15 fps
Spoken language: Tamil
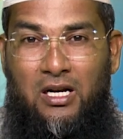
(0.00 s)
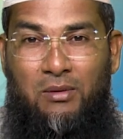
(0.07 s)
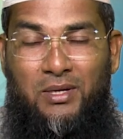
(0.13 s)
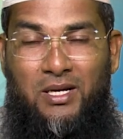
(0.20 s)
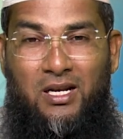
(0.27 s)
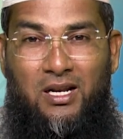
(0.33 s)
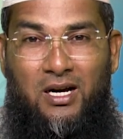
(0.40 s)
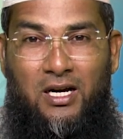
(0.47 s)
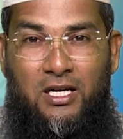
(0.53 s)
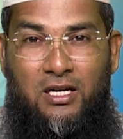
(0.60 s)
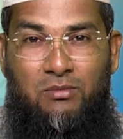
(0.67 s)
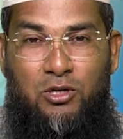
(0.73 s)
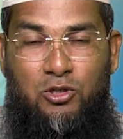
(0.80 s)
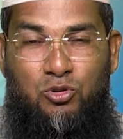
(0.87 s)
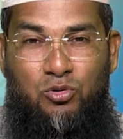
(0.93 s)
அவிகள்
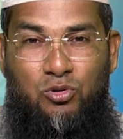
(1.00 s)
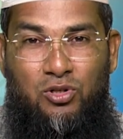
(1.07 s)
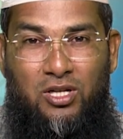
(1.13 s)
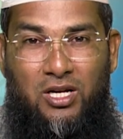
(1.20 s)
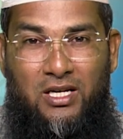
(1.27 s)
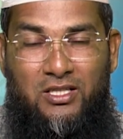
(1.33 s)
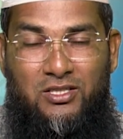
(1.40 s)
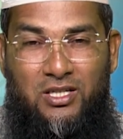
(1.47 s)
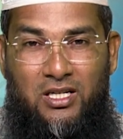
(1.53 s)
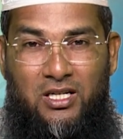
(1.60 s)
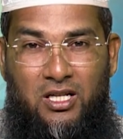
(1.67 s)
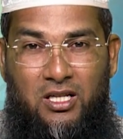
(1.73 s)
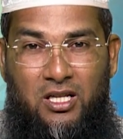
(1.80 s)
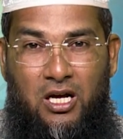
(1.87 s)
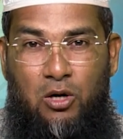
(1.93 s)
நாயகம் ரசூலுல்லாஹி
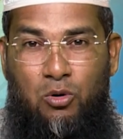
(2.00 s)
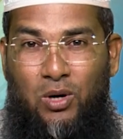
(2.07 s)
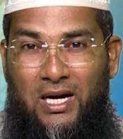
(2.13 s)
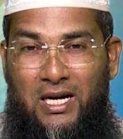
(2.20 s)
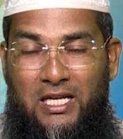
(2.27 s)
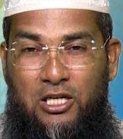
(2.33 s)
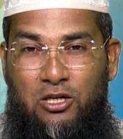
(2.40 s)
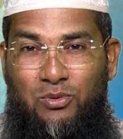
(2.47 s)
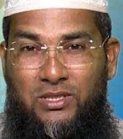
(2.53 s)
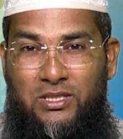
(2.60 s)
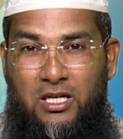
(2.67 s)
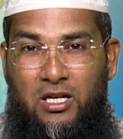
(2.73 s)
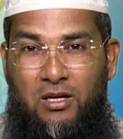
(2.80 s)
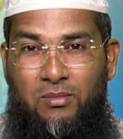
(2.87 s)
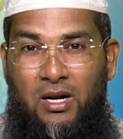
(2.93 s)
சல்லல்லாஹு அலஹி
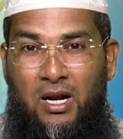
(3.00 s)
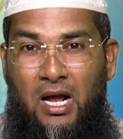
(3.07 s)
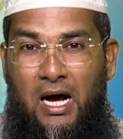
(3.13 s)
வசல்லம்